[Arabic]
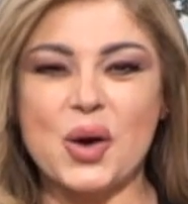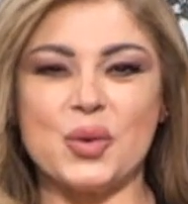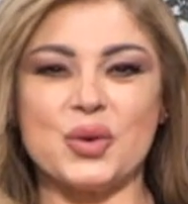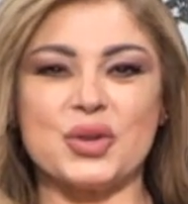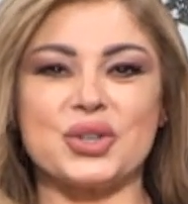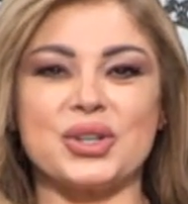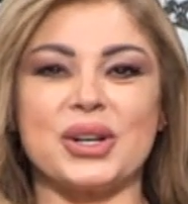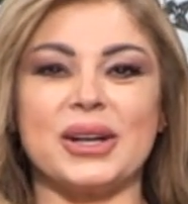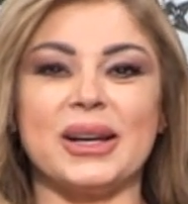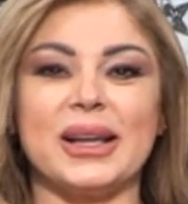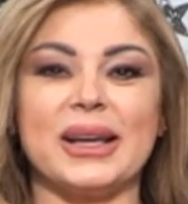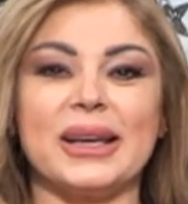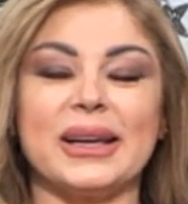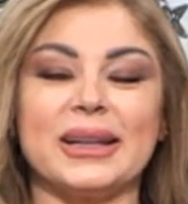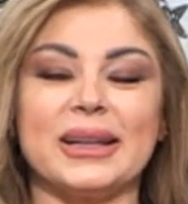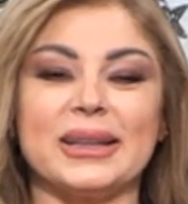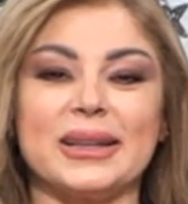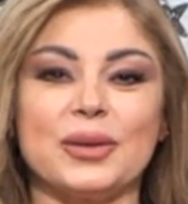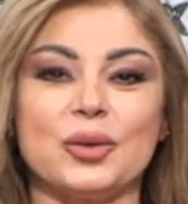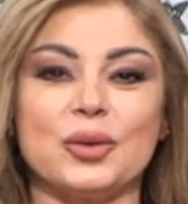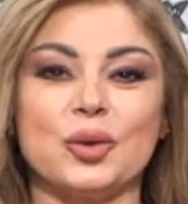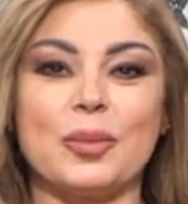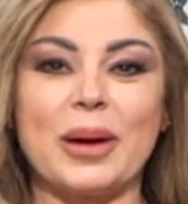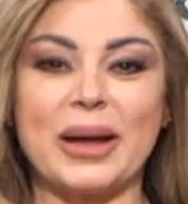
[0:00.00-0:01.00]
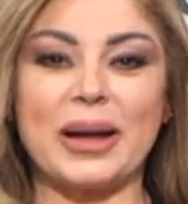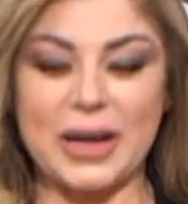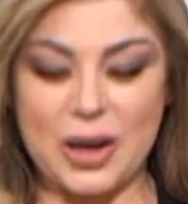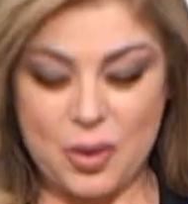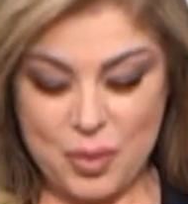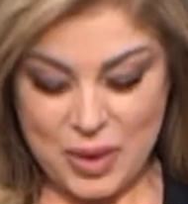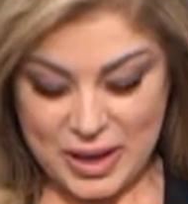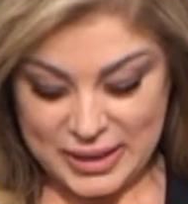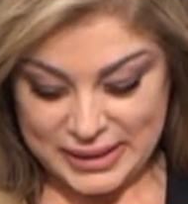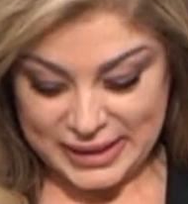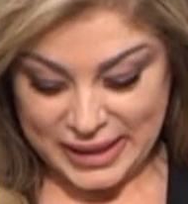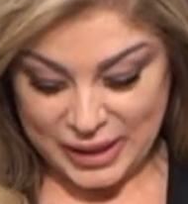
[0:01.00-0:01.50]
وإن شاء الله هيك تقضوا معنا
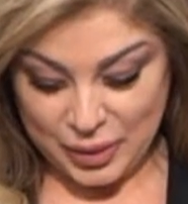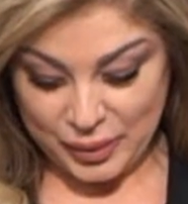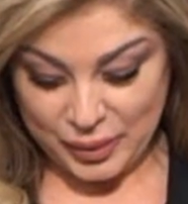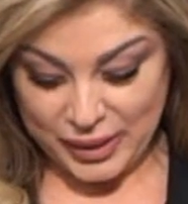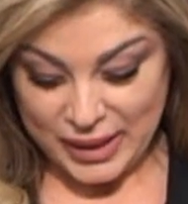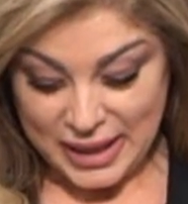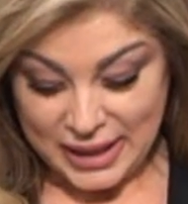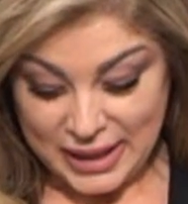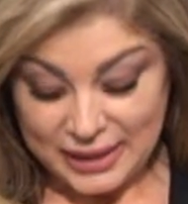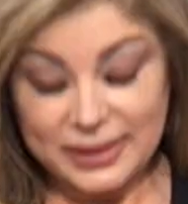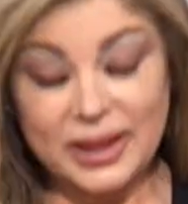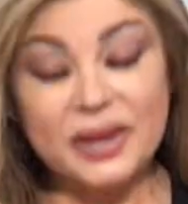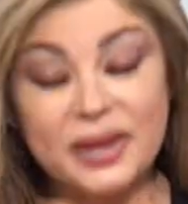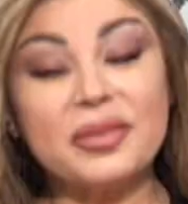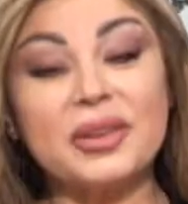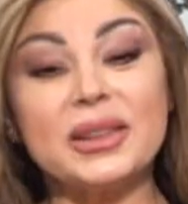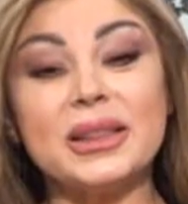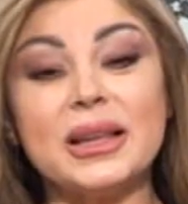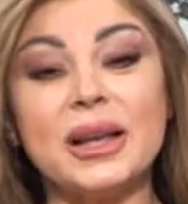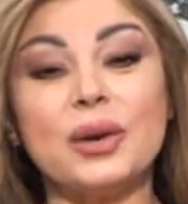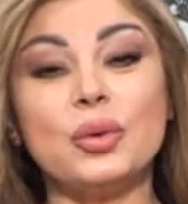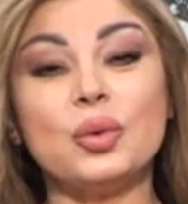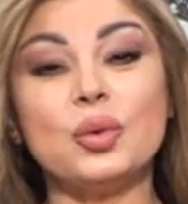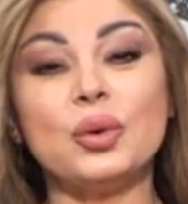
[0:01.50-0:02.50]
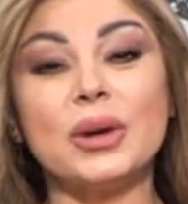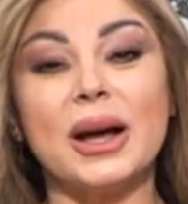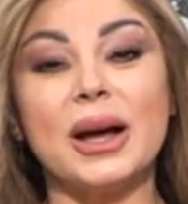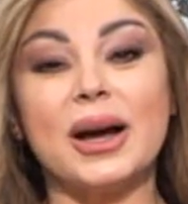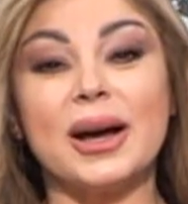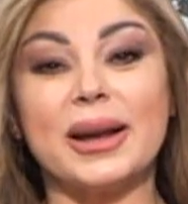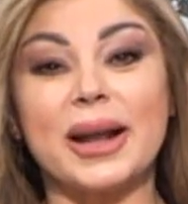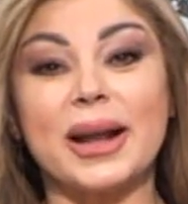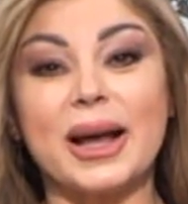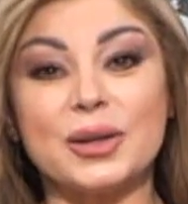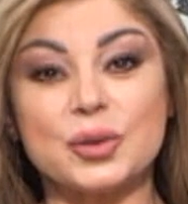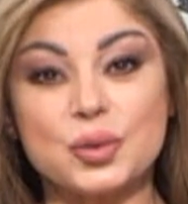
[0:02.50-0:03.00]
أوقات حلوة ضيفتنا
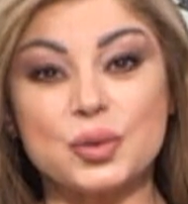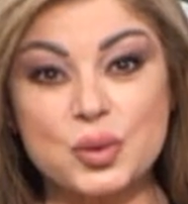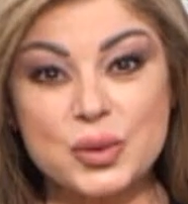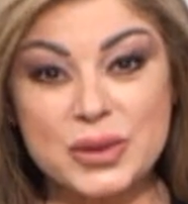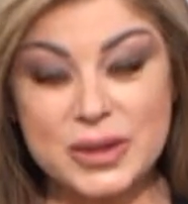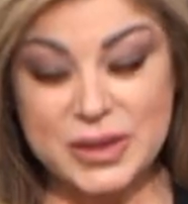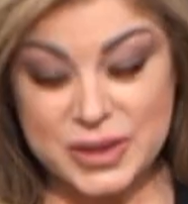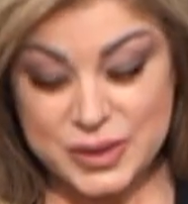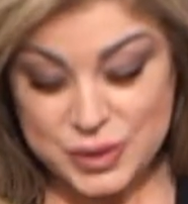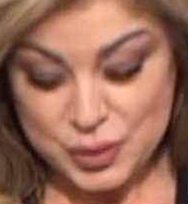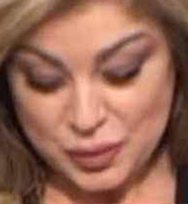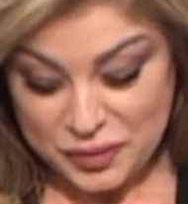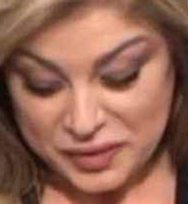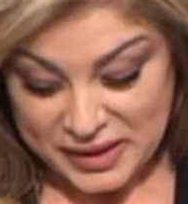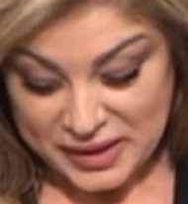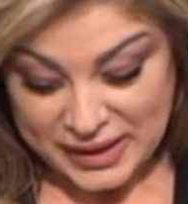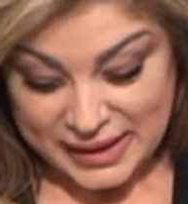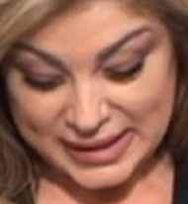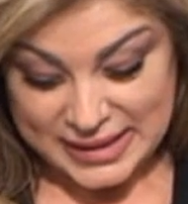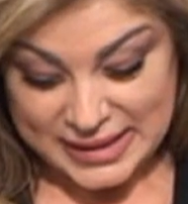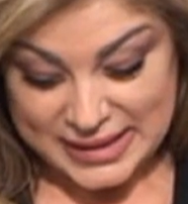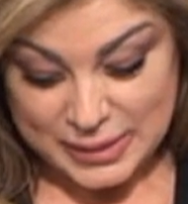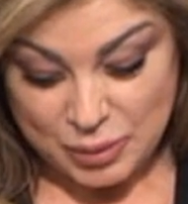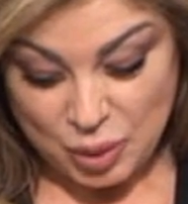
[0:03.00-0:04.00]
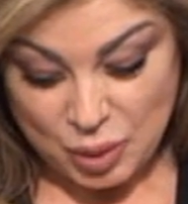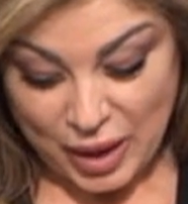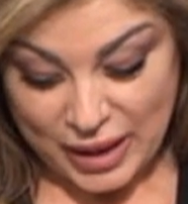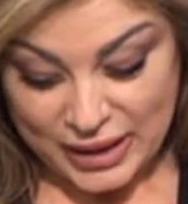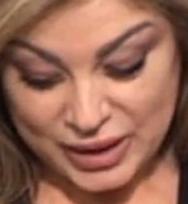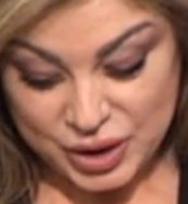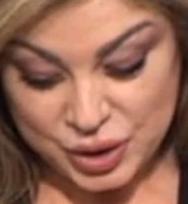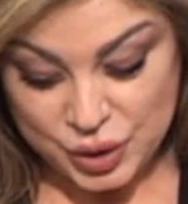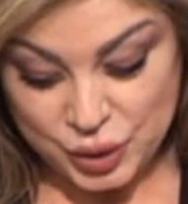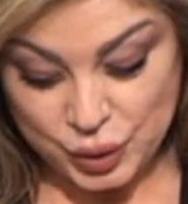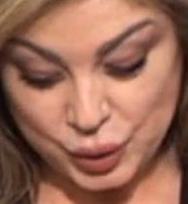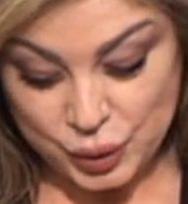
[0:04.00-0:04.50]
الأولى رح تكون سوفي كيلزي
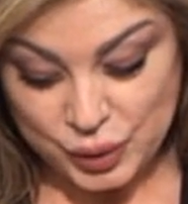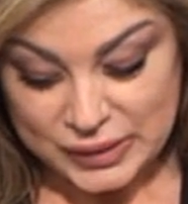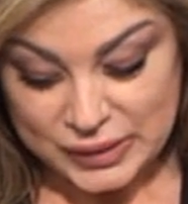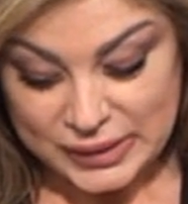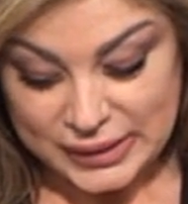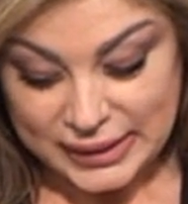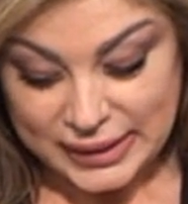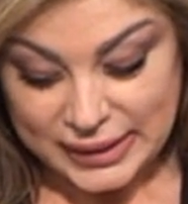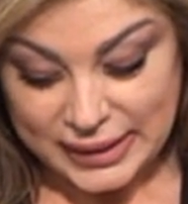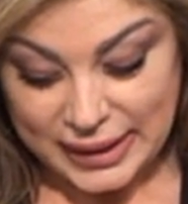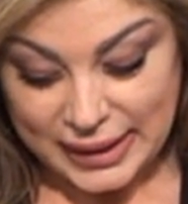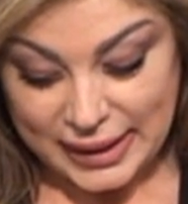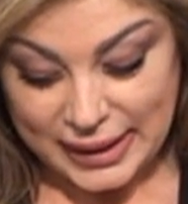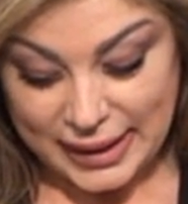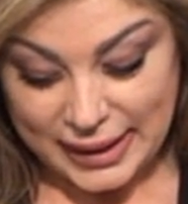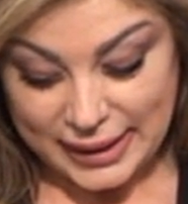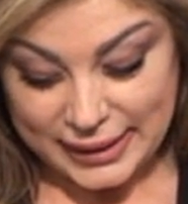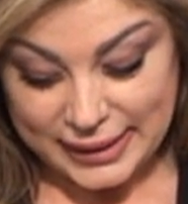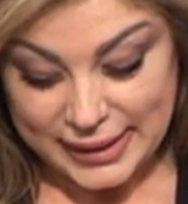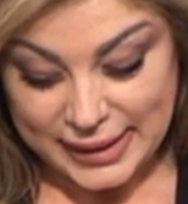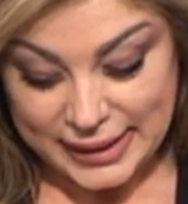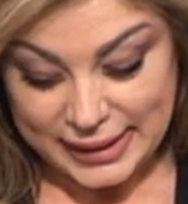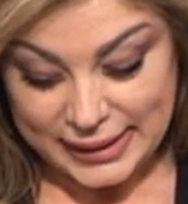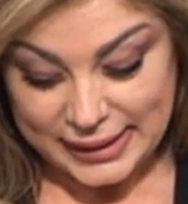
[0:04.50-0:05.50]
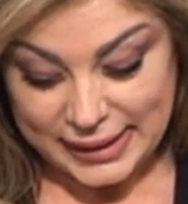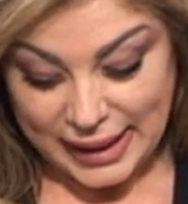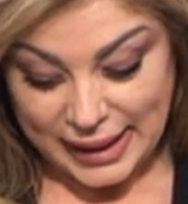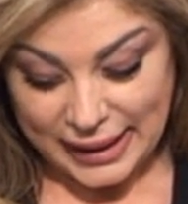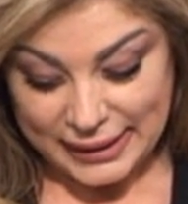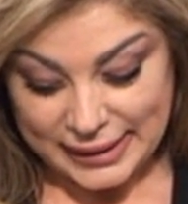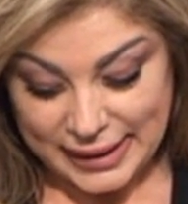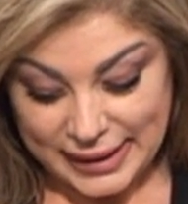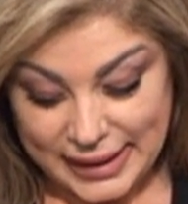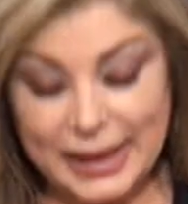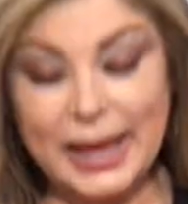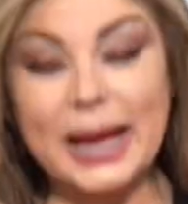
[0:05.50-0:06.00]
معالجة نطق لنحكي
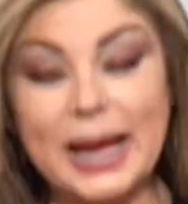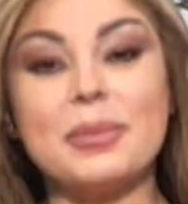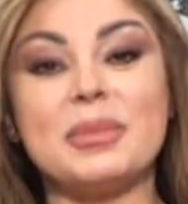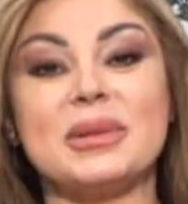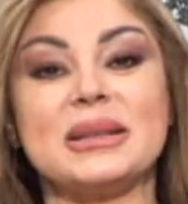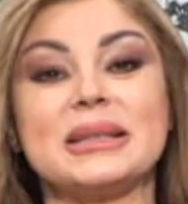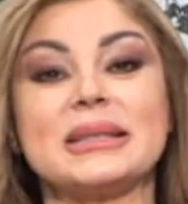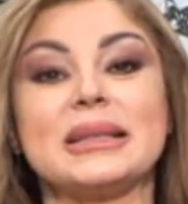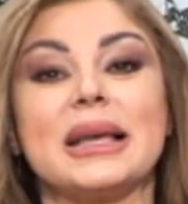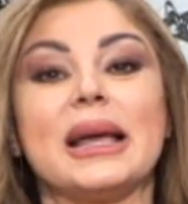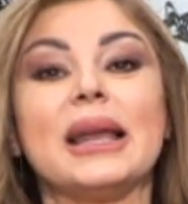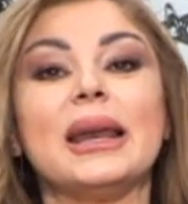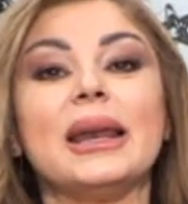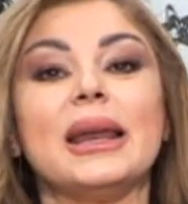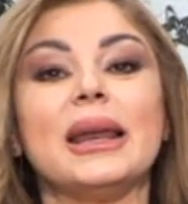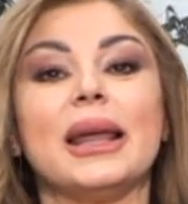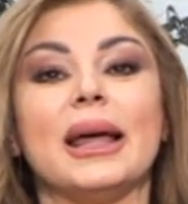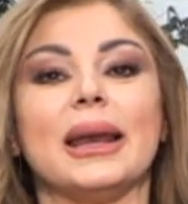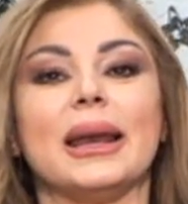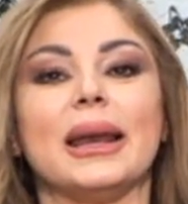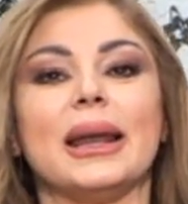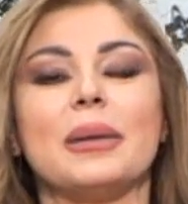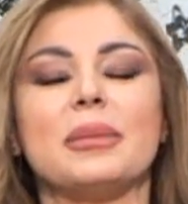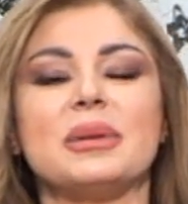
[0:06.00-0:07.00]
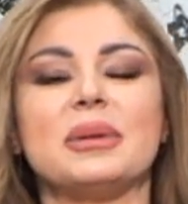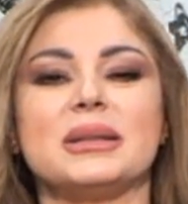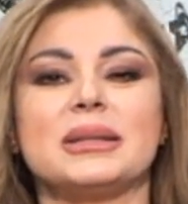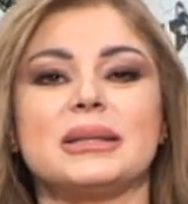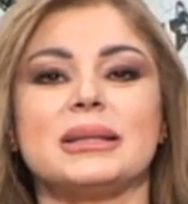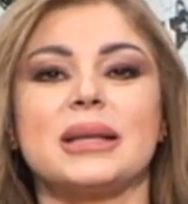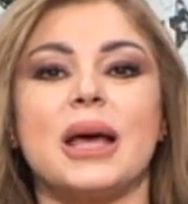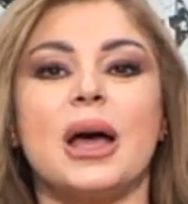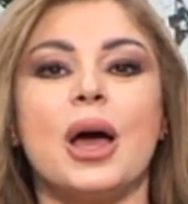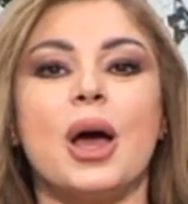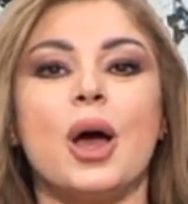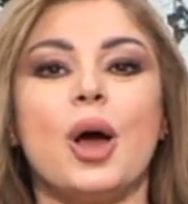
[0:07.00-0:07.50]
عن الهمس هل
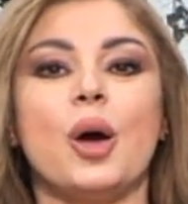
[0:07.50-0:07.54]
الهمس